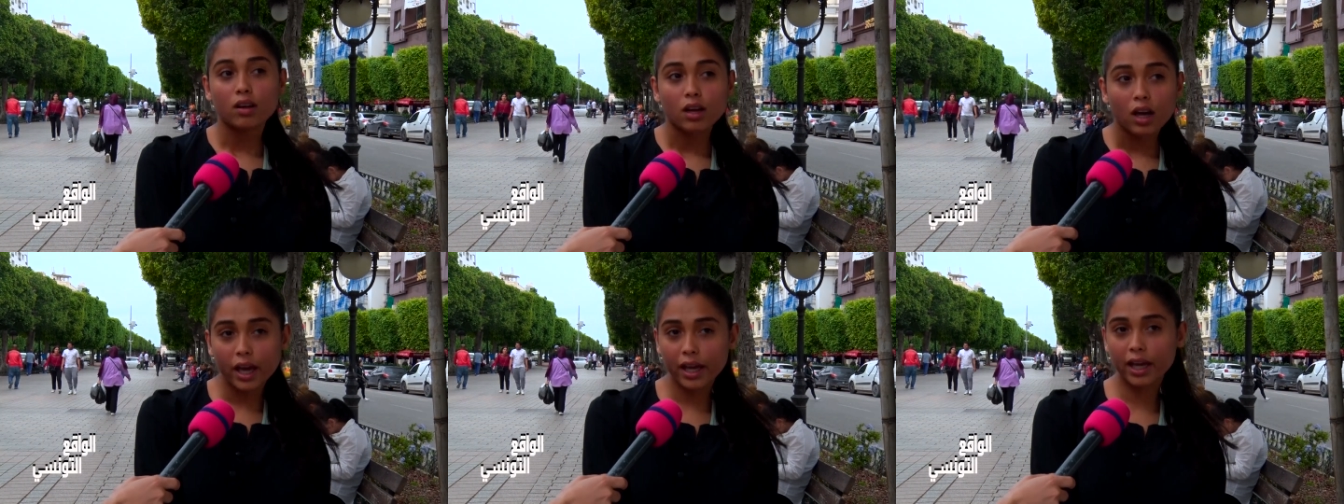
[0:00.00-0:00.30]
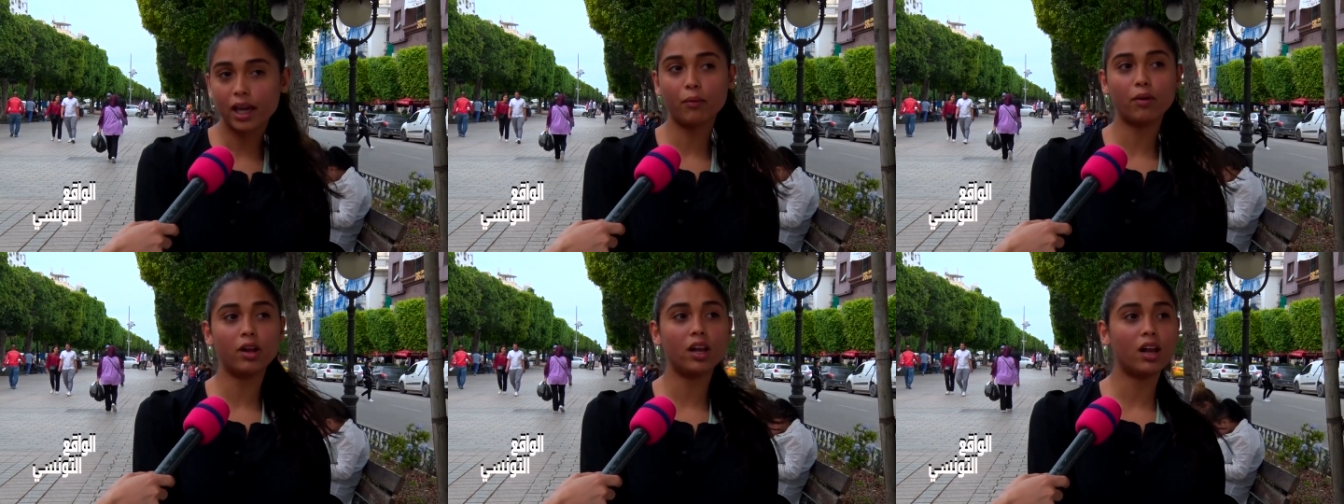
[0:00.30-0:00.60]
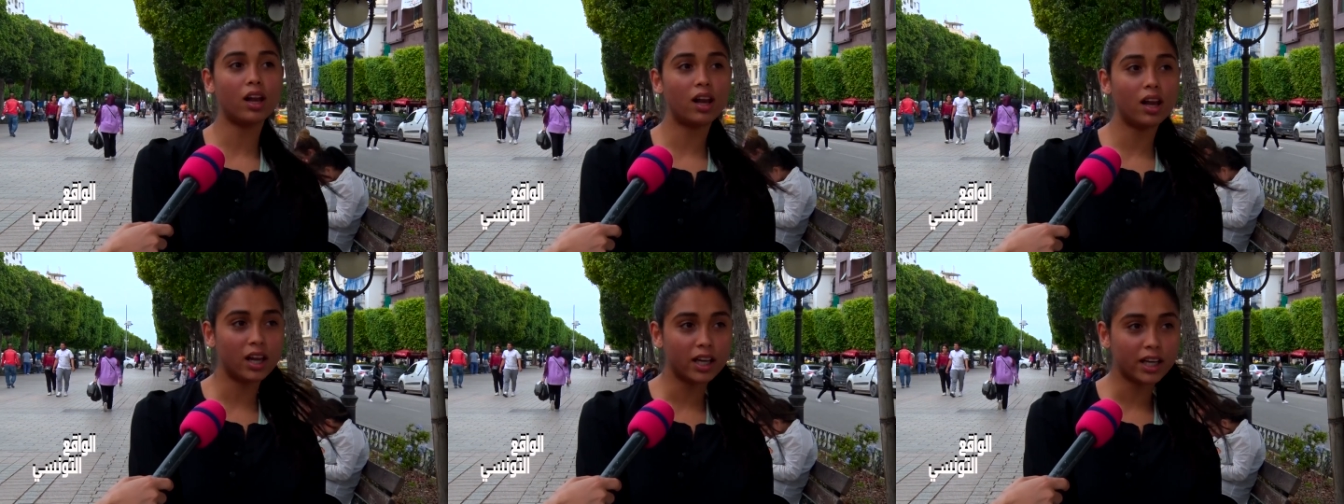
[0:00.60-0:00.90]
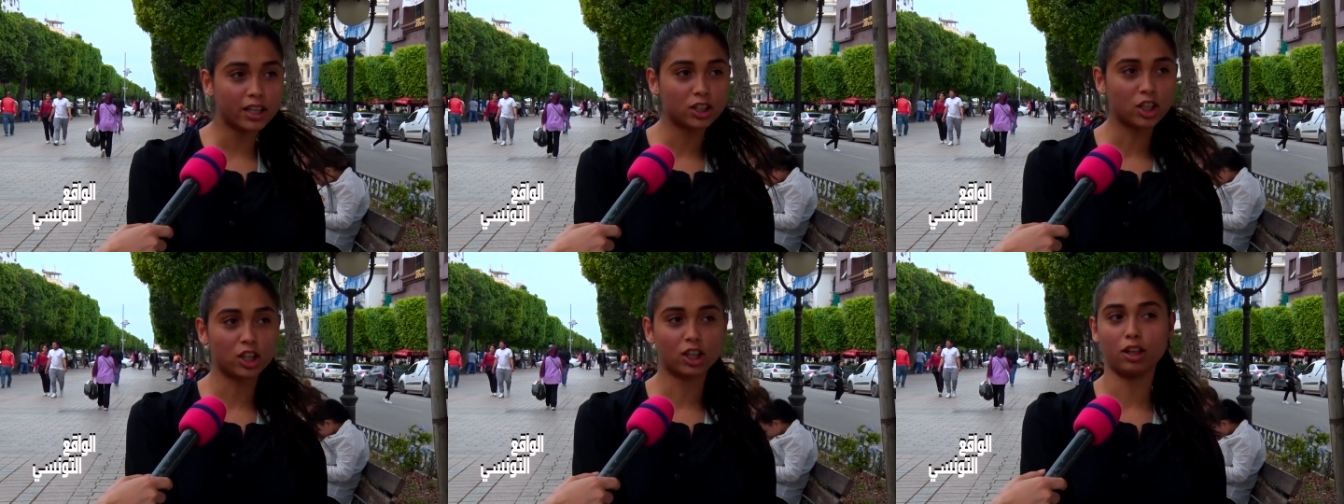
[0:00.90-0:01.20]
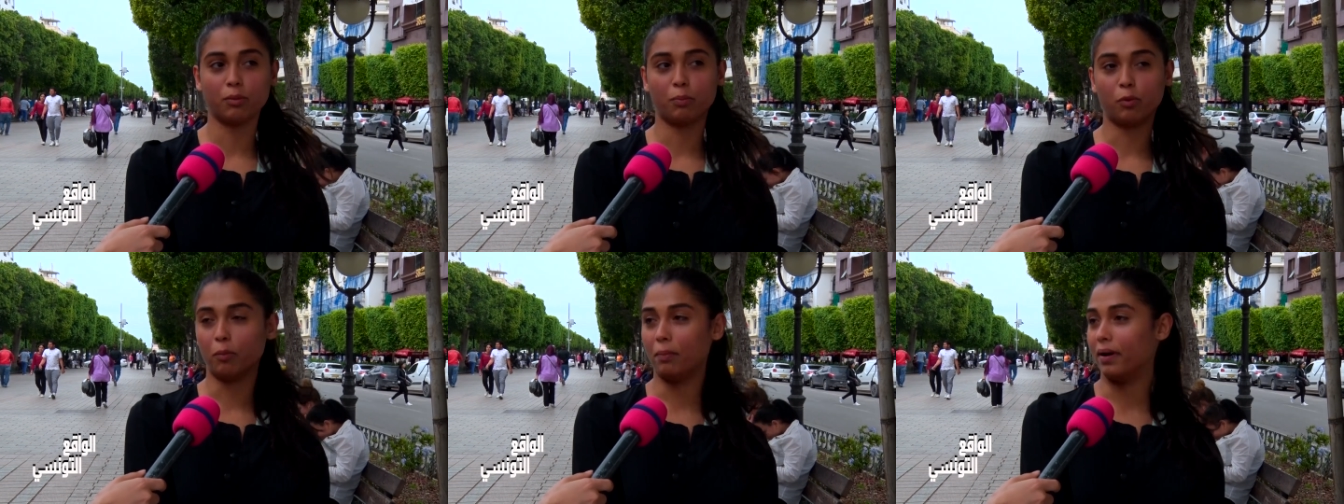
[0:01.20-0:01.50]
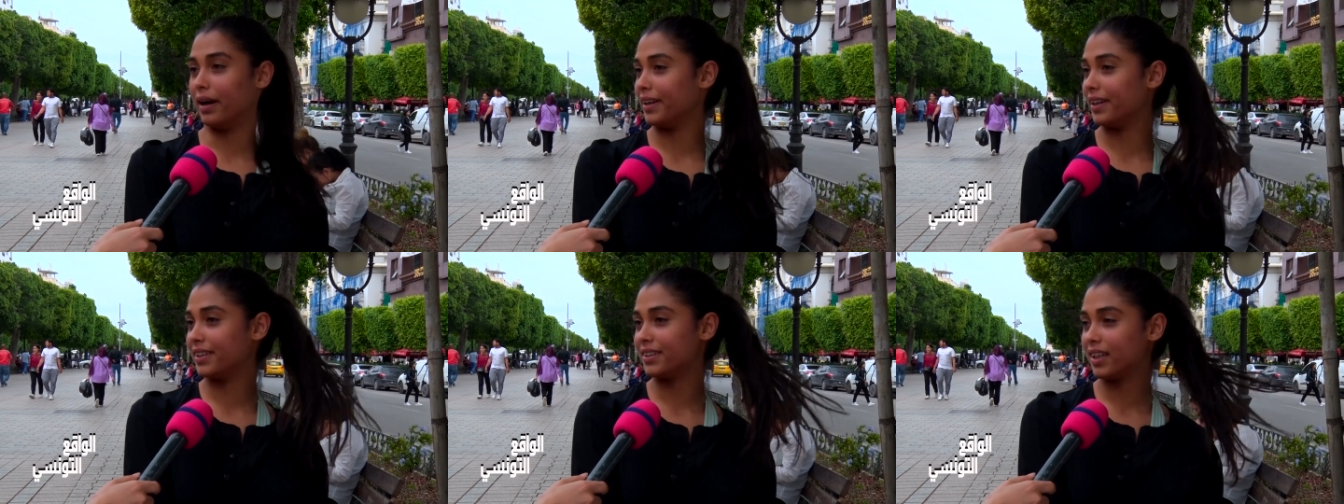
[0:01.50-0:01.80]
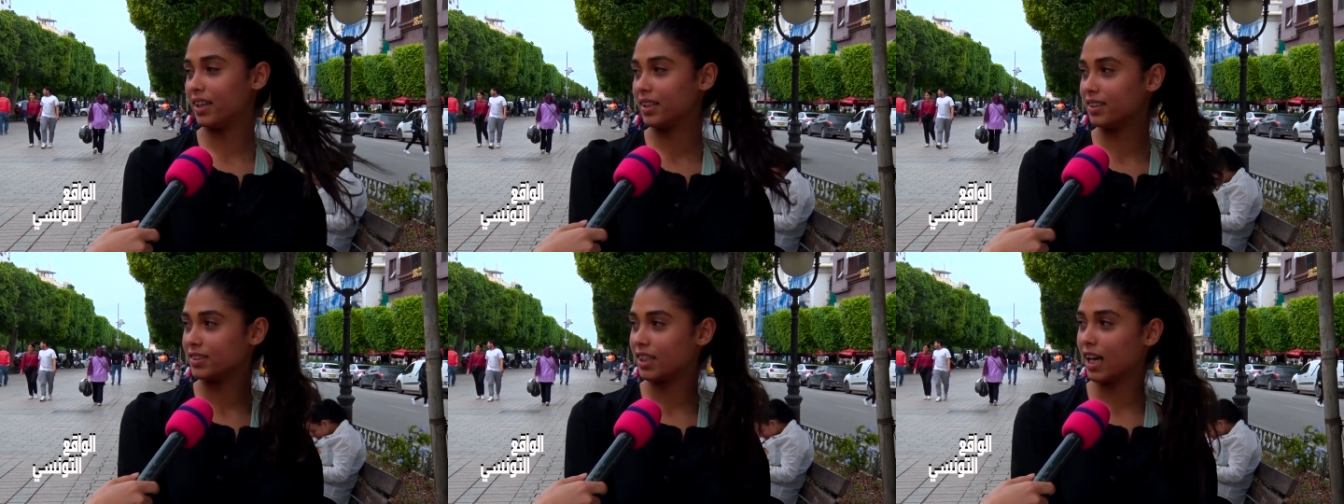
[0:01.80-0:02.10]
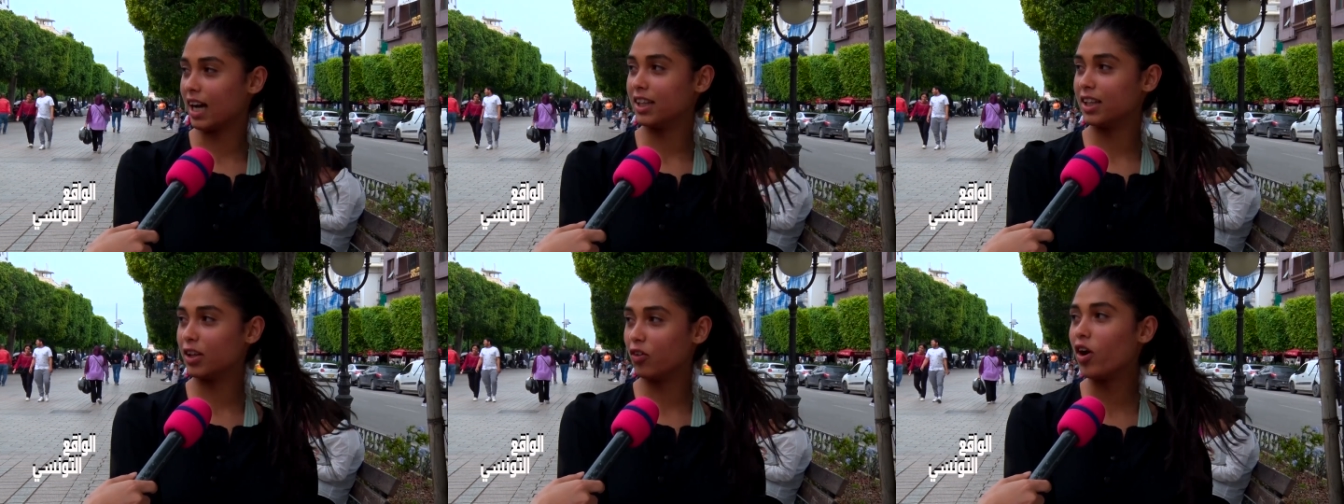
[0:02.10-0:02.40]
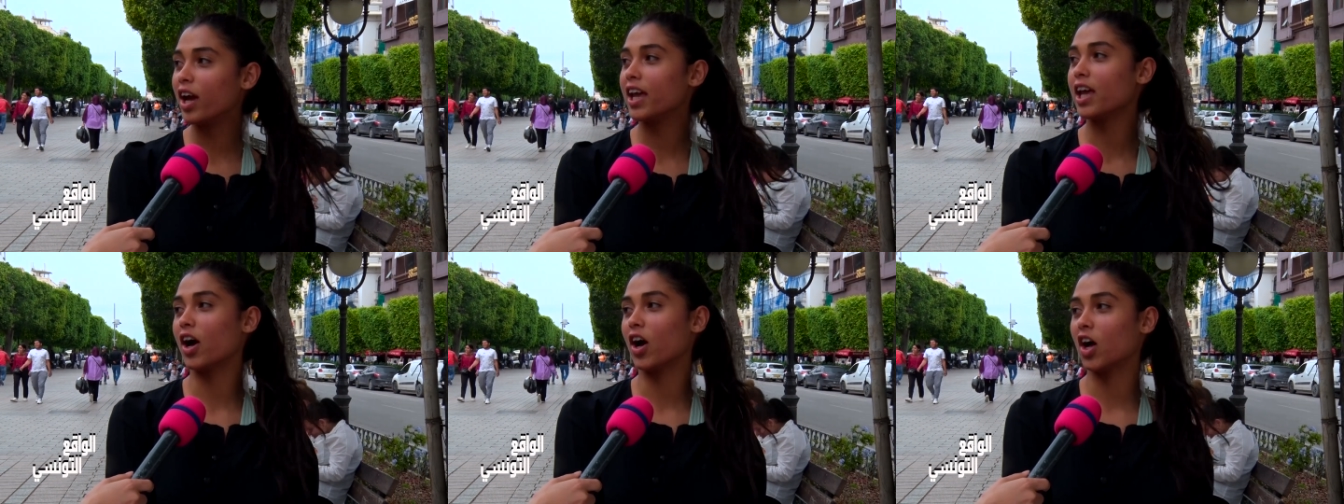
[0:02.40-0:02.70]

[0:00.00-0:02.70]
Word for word: هي واللي تطلبوا معناتها قد وهي